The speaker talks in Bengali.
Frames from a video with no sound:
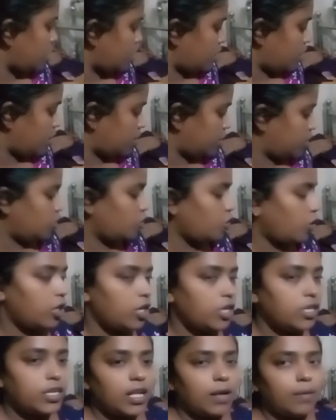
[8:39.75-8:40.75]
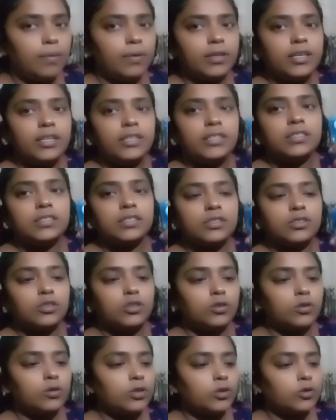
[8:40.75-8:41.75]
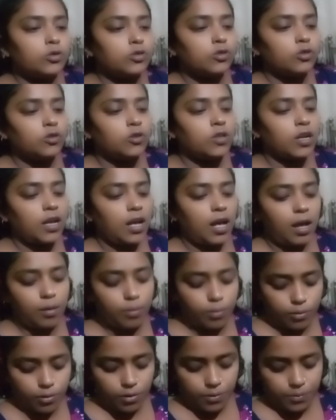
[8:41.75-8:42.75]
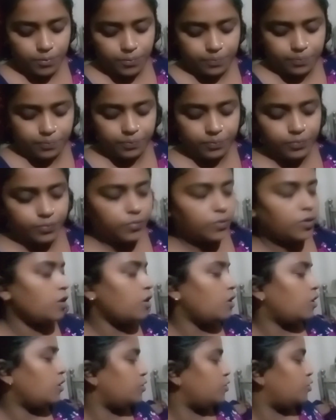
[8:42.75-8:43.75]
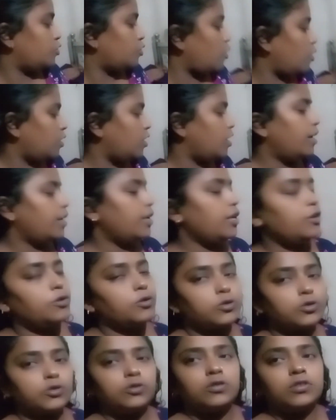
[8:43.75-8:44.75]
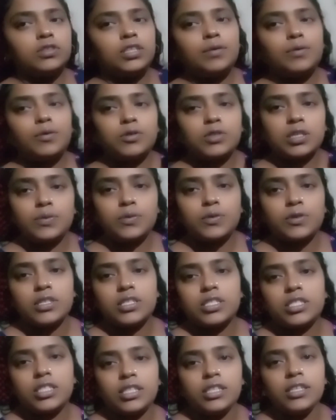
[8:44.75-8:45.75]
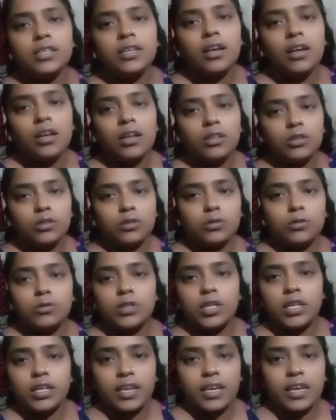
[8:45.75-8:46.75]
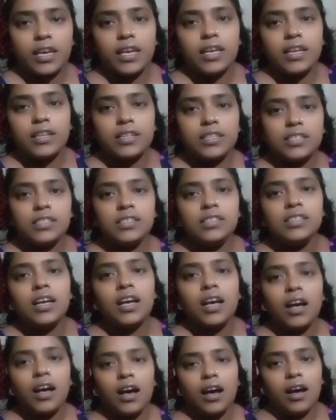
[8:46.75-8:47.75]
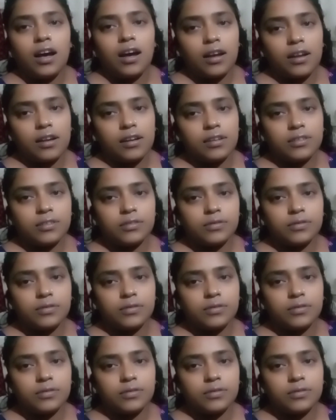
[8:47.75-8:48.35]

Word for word: এই যে জলের ট্যাবলেট তো ওই ওষুধটা খাবো জল আর এই ওষুধ নিয়ে বসে পড়েছি তো ওটা খেয়ে নিই আর